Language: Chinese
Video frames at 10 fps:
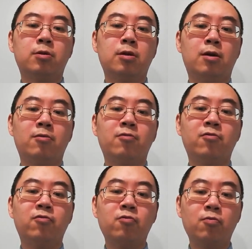各样
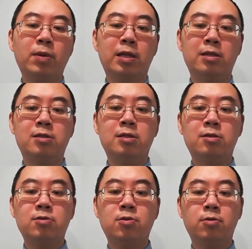负面的
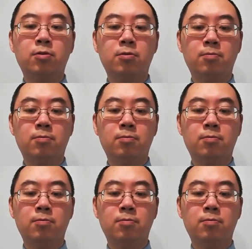情绪。